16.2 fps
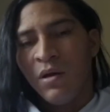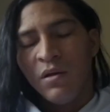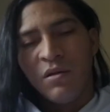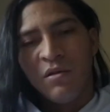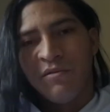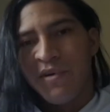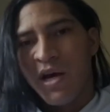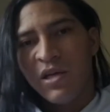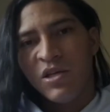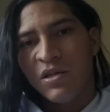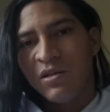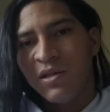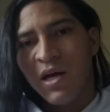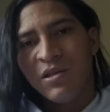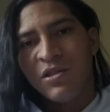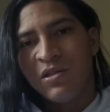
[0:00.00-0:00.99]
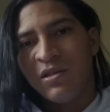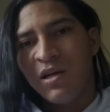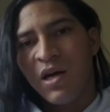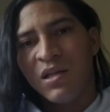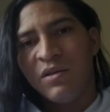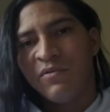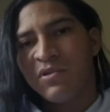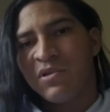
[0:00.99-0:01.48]
não vai adiantar de
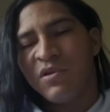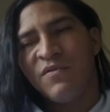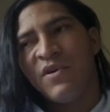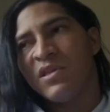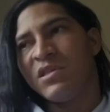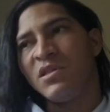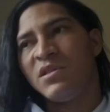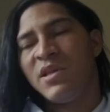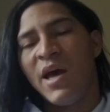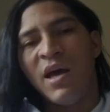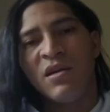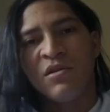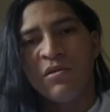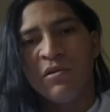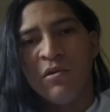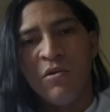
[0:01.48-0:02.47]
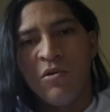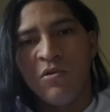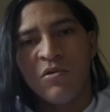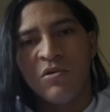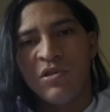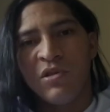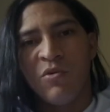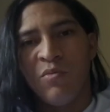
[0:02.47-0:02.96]
nada você fazer 10
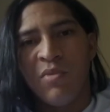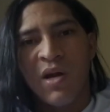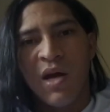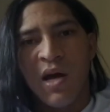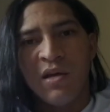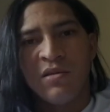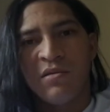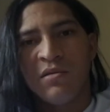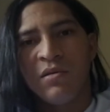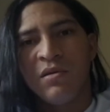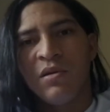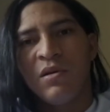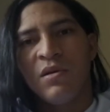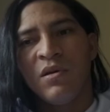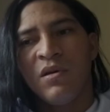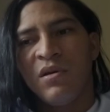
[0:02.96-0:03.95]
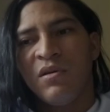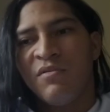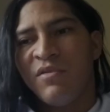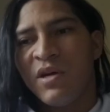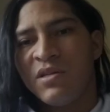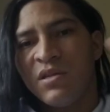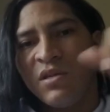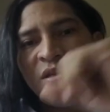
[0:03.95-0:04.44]
loucos de um braço
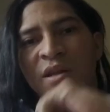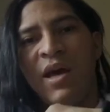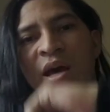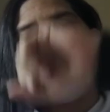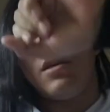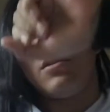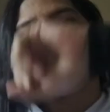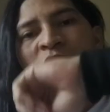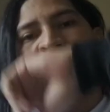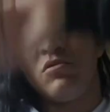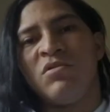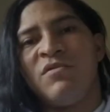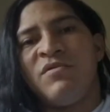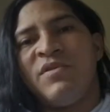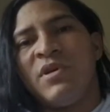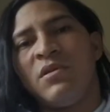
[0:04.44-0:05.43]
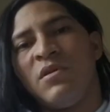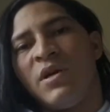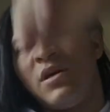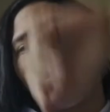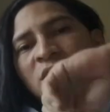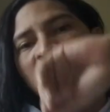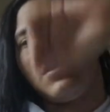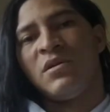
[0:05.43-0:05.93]
fazer 10 cotovelo
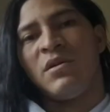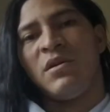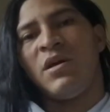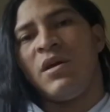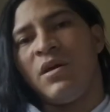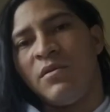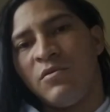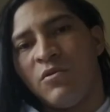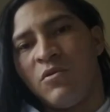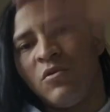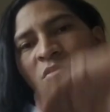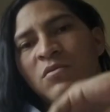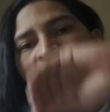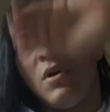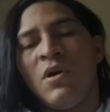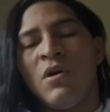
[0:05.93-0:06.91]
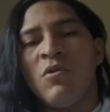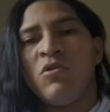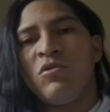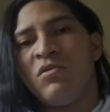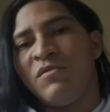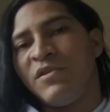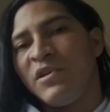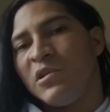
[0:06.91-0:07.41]
rende,
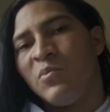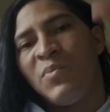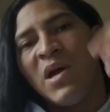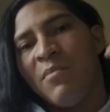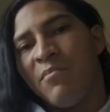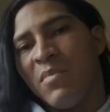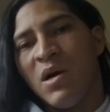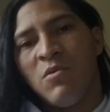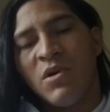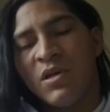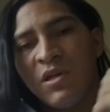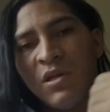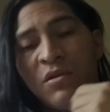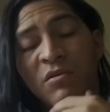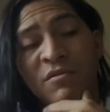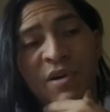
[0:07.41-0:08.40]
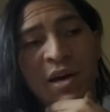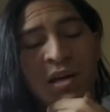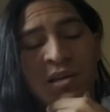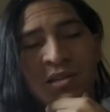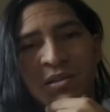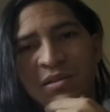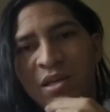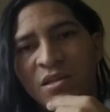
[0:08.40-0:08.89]
cotovelo para mão aqui não vai
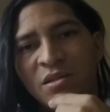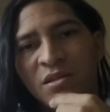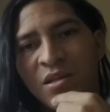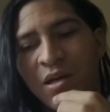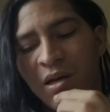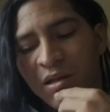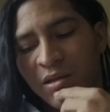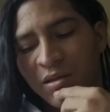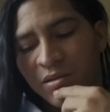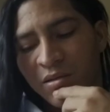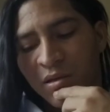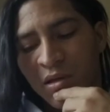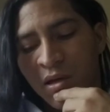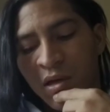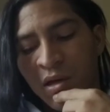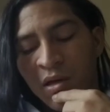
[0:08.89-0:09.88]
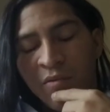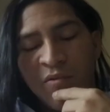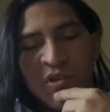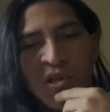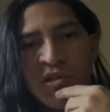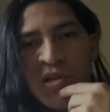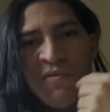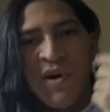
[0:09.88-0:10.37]
adiantar de nada.
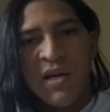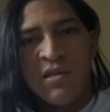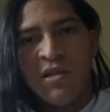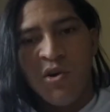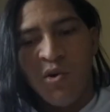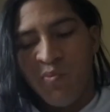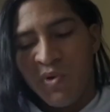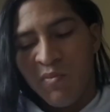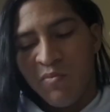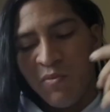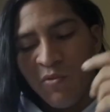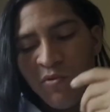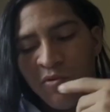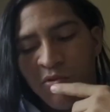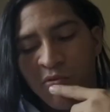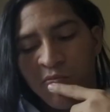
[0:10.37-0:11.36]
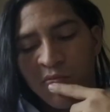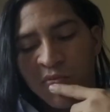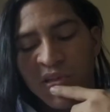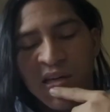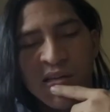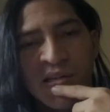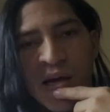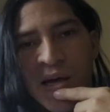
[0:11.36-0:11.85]
Você só vai ser um, um
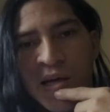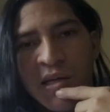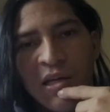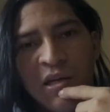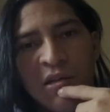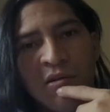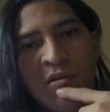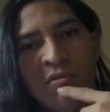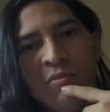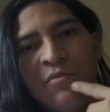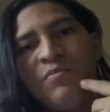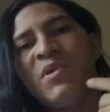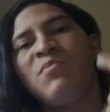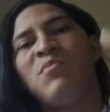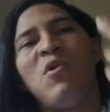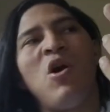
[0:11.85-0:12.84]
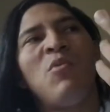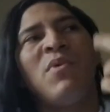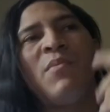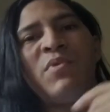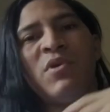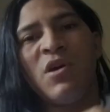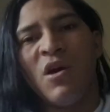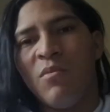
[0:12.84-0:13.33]
dançarino, um b-boy, uma
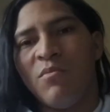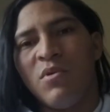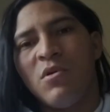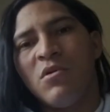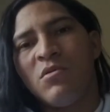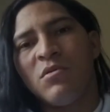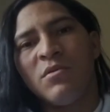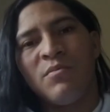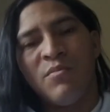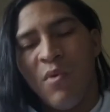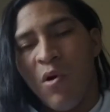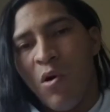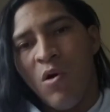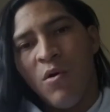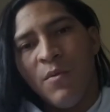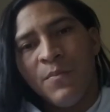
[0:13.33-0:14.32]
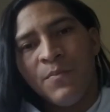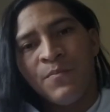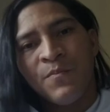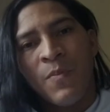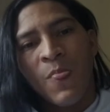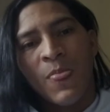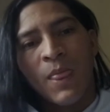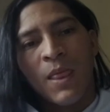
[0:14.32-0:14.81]
bigel bom, bom.
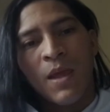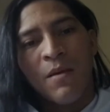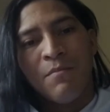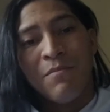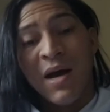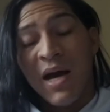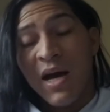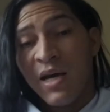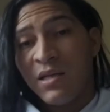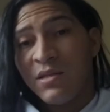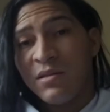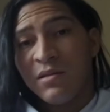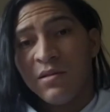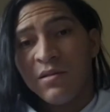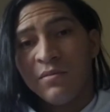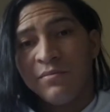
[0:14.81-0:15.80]
Mas